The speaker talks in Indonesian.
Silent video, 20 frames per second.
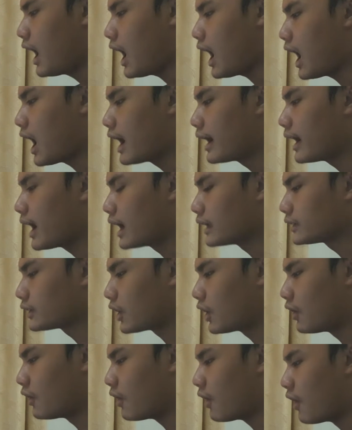I
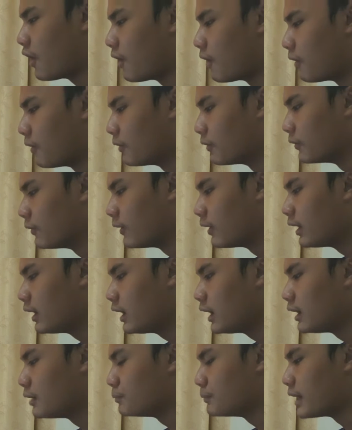atau O
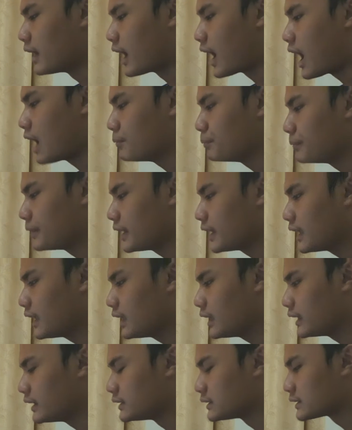
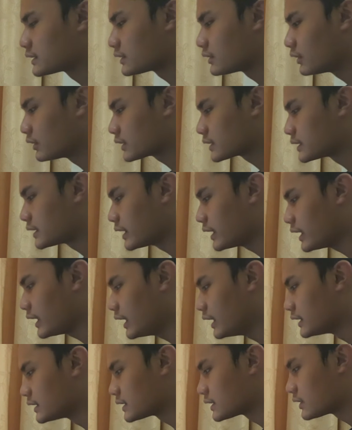mengambil
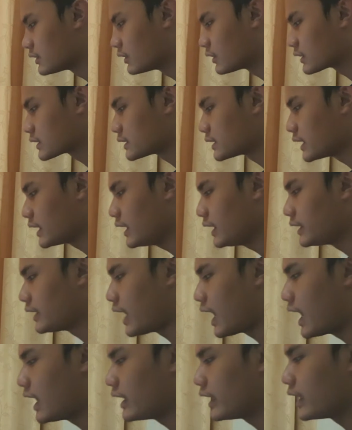instruksi-instruksi
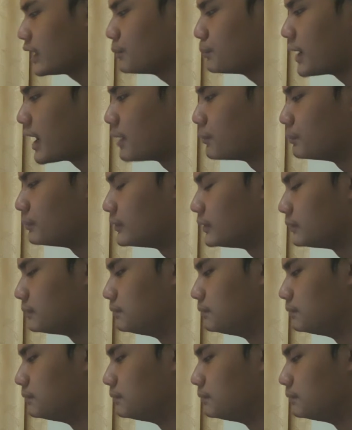dari mem